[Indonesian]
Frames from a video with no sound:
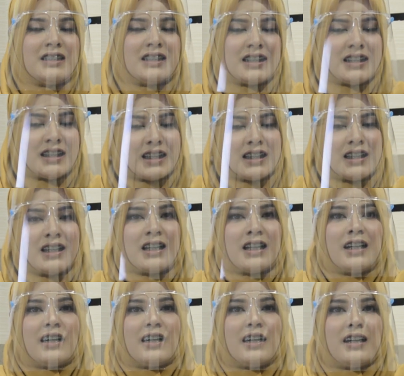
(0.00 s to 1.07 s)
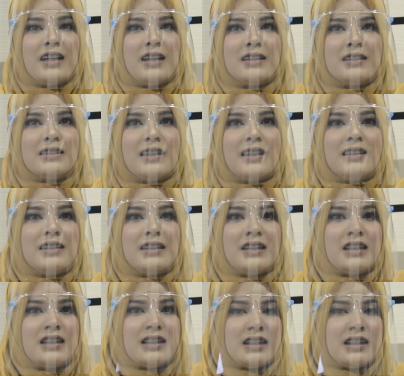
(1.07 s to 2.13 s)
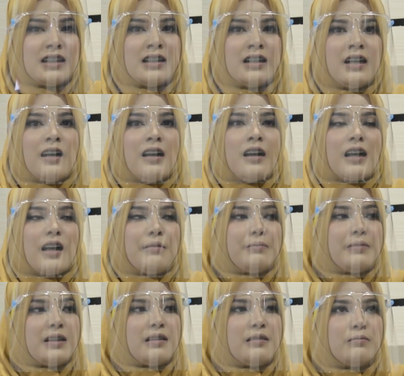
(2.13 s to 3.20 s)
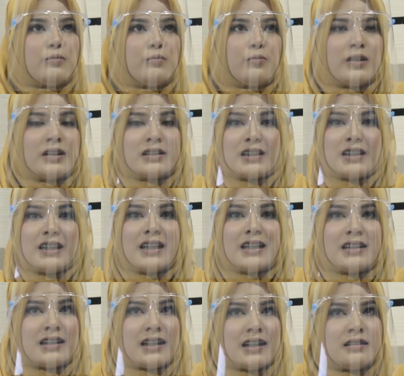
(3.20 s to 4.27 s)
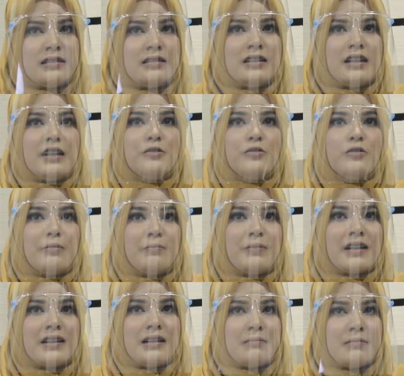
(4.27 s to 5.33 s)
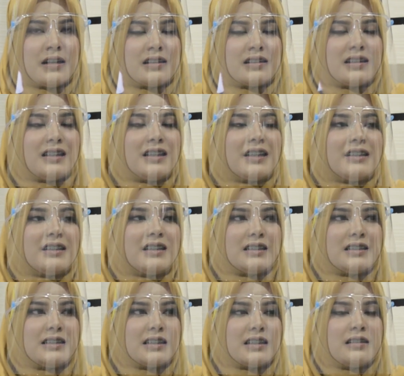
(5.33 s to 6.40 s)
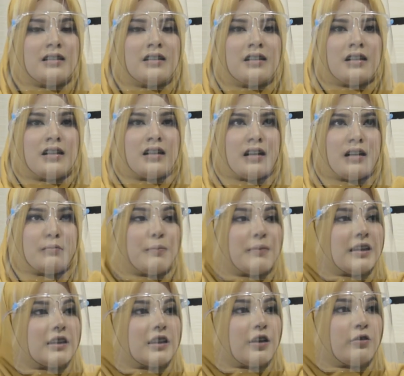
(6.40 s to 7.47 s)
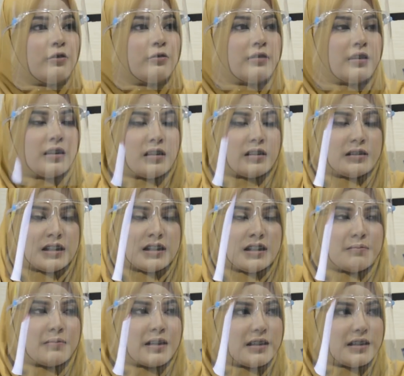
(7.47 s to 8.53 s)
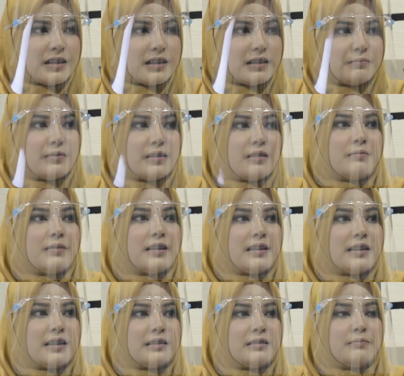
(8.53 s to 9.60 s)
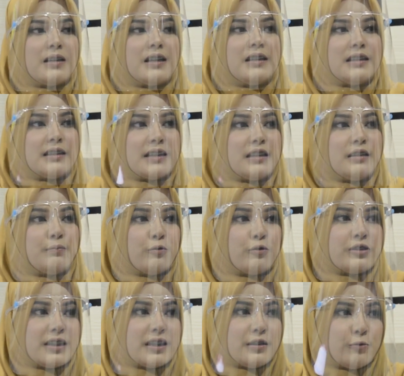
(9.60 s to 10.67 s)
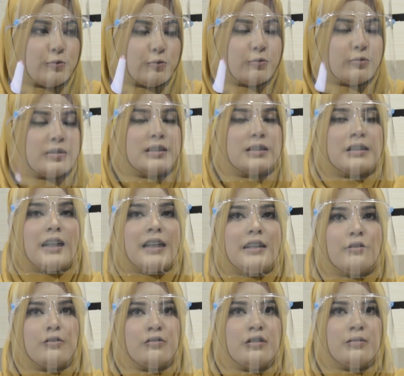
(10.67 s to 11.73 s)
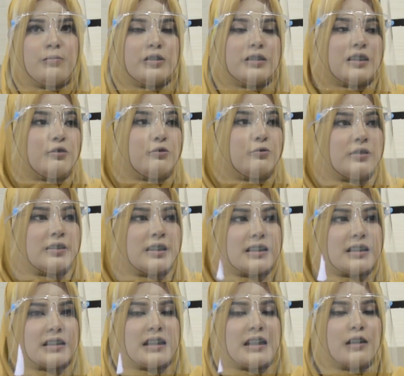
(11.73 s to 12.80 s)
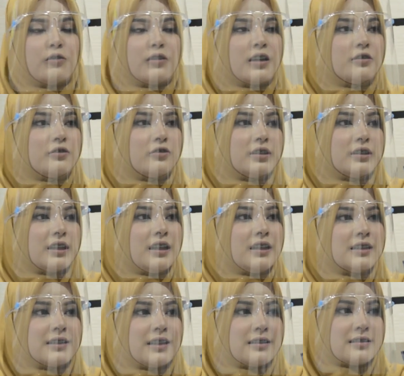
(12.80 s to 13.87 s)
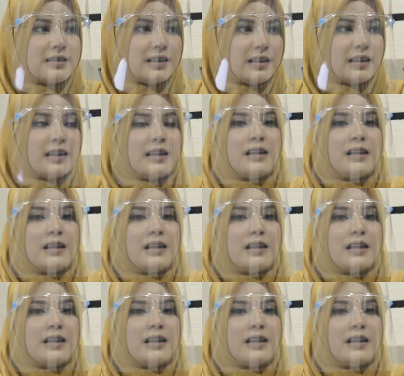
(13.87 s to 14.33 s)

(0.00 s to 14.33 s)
Jadi uh, stunting ini kami membuat kegiatan yaitu yang pertama kegiatannya uh, memantau uh, tinggi badan, berat badan balita di posyandu. Setelah yeah. itu di posyandu juga kita lakukan sosialisasi